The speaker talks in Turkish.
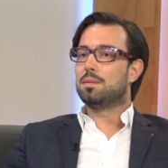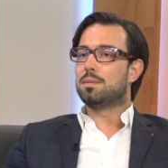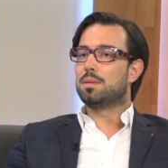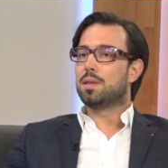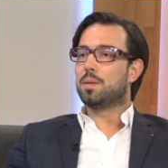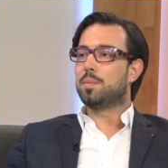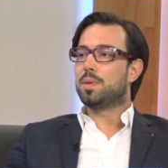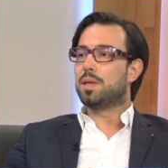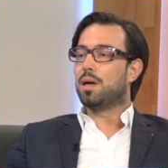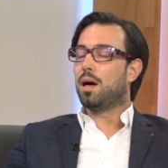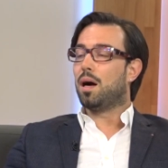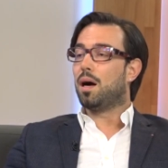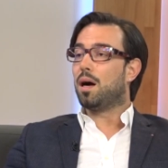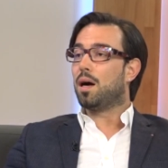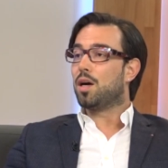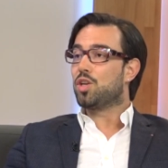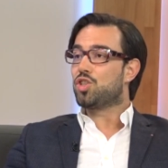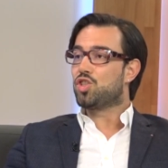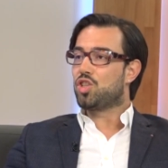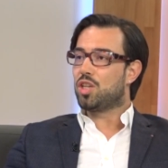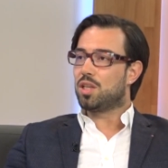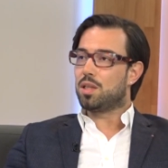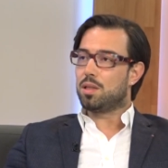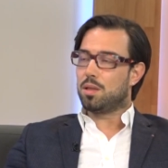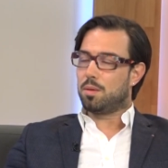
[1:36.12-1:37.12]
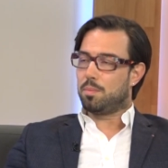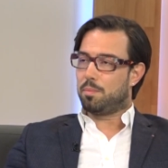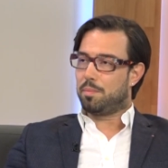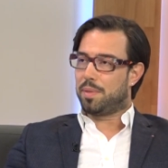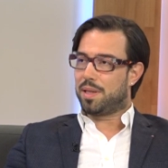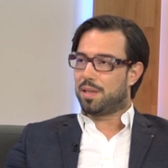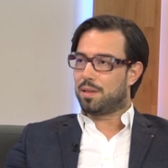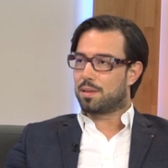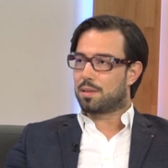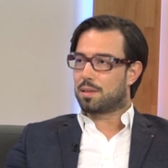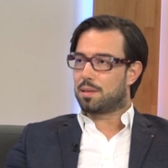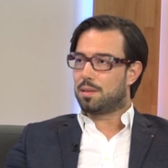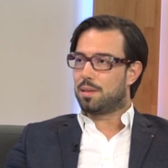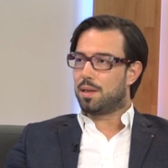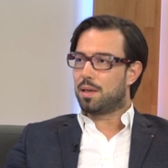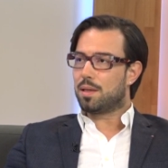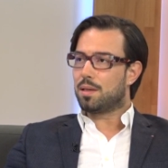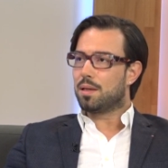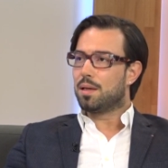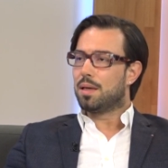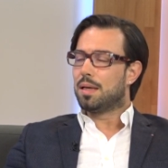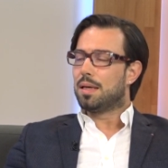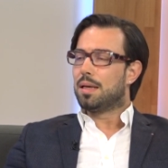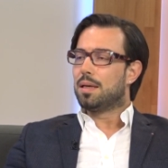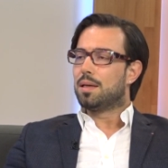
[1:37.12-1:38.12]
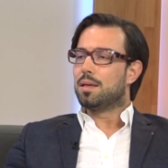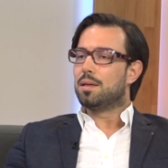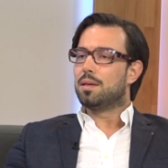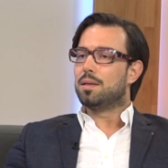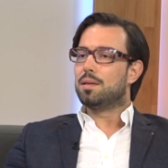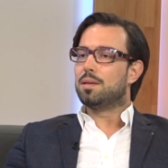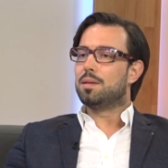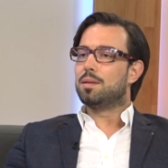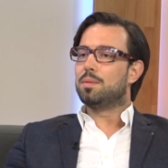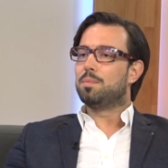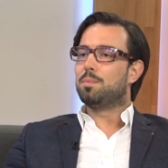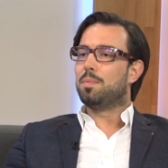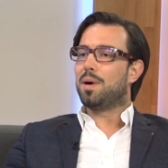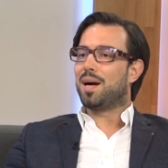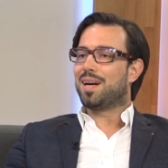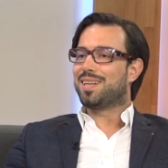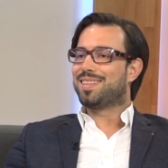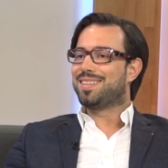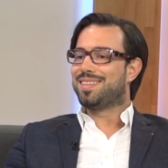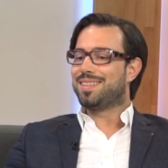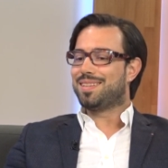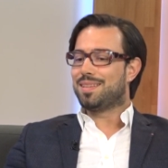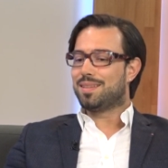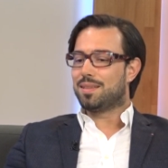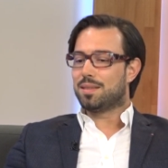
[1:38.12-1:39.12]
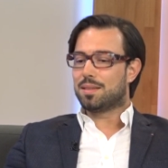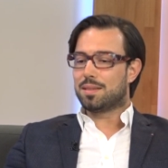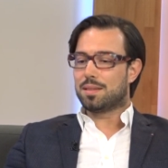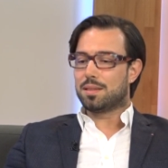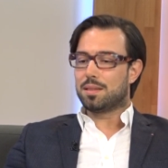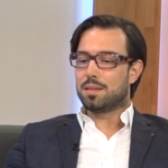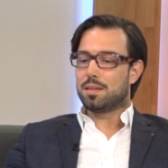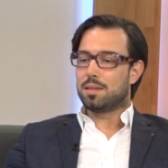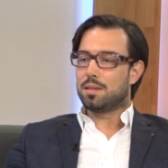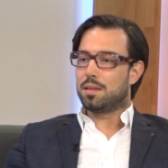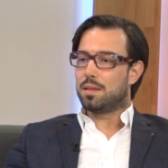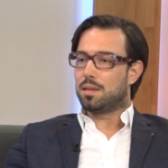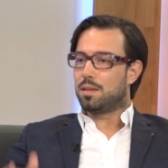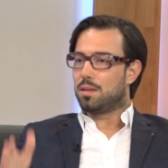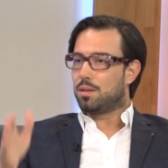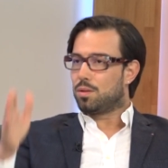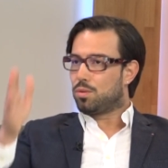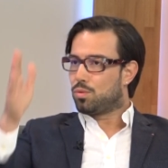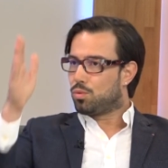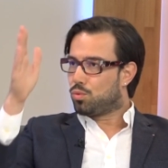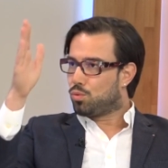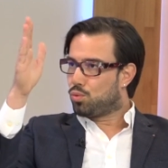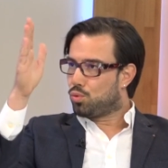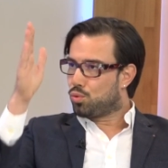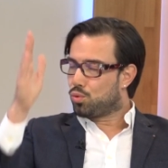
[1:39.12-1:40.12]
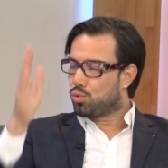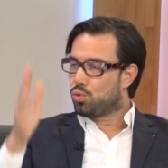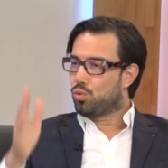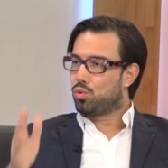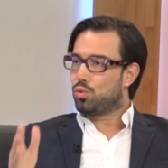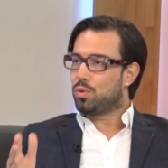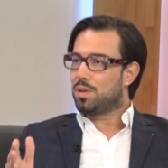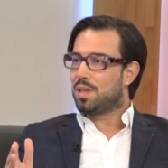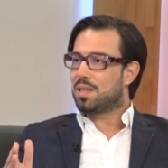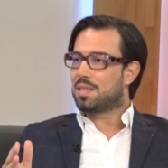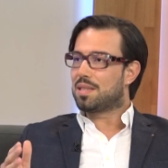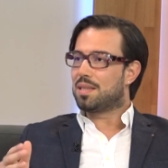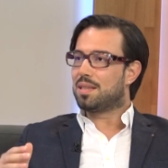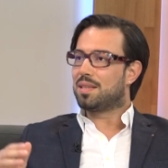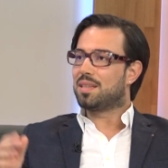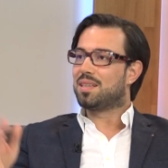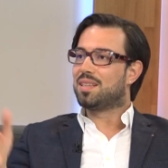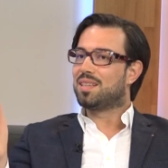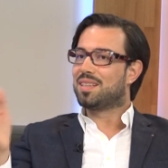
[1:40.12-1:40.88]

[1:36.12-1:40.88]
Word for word: tabii acil belirtiler e, baktığınız e, düzgün nesneli evet.